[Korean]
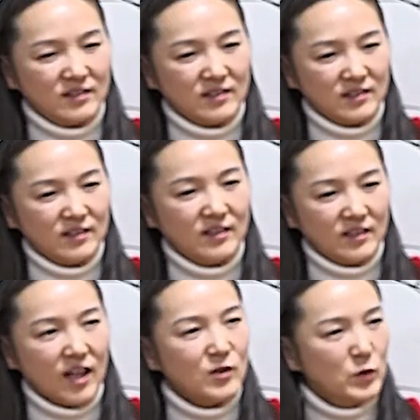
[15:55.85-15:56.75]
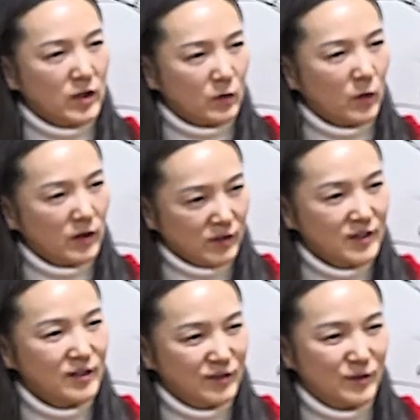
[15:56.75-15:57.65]
네, 따라줘야 될 거라고
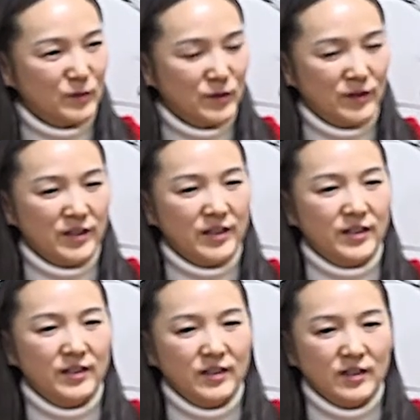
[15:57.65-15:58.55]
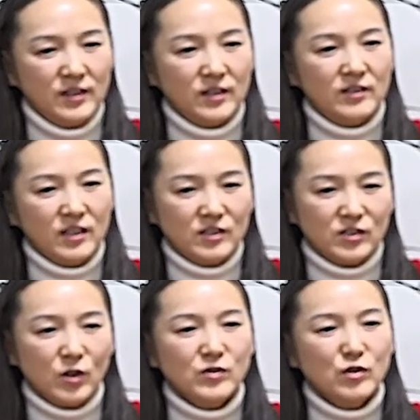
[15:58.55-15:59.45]
생각이 들고요. 예. 일단은
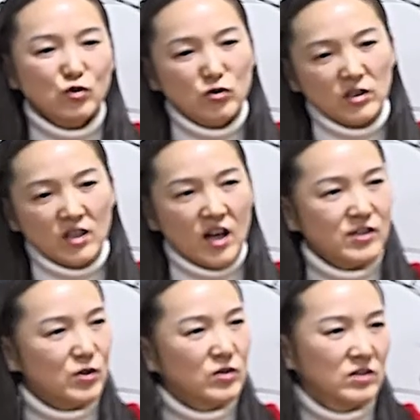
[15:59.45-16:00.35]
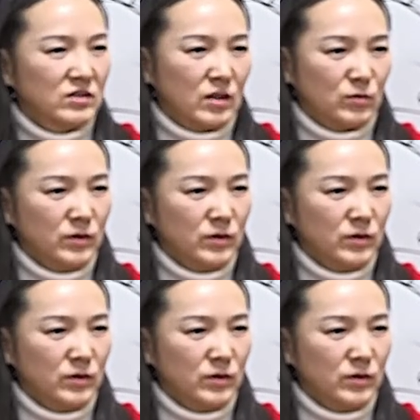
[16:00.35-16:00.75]
첫째 중요한 게 가정이더라고요.